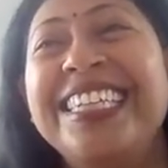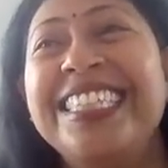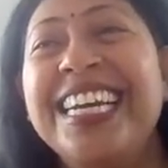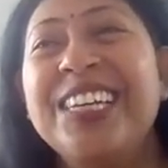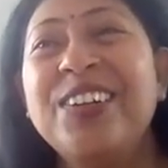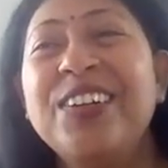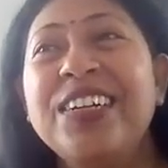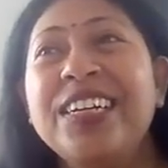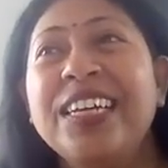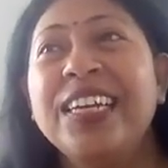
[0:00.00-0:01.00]
যাই হোক
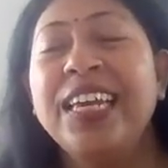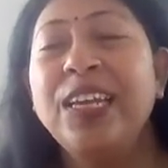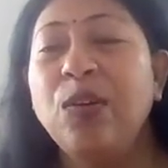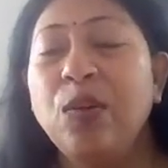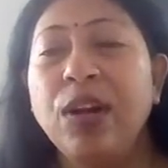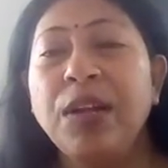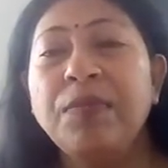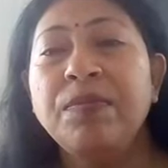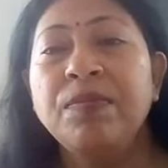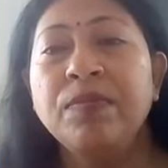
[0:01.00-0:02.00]
এই করলাম
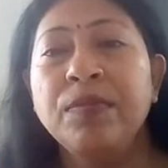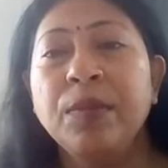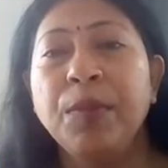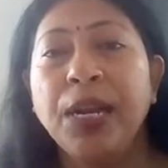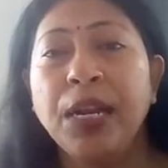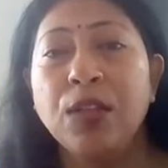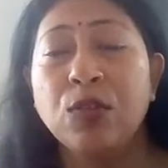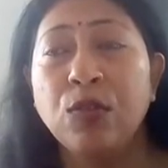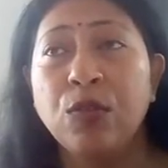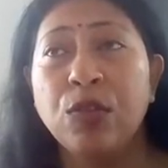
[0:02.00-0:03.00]
মেয়েটার
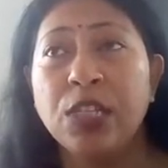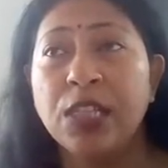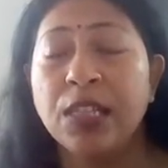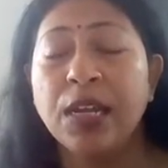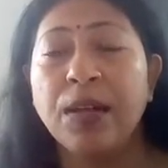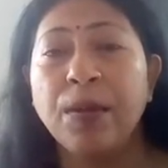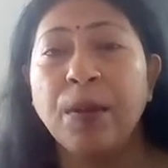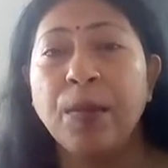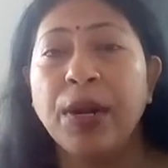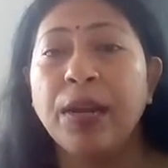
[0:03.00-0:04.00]
জন্য চিন্তা
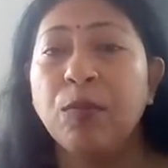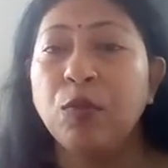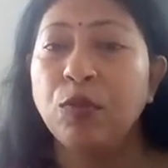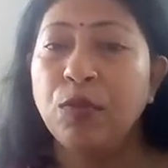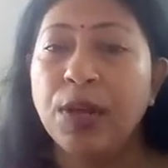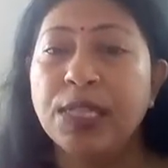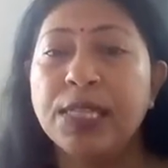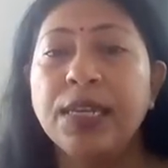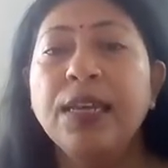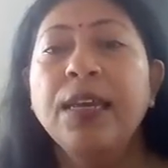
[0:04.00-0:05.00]
আমার এক বন্ধু আছে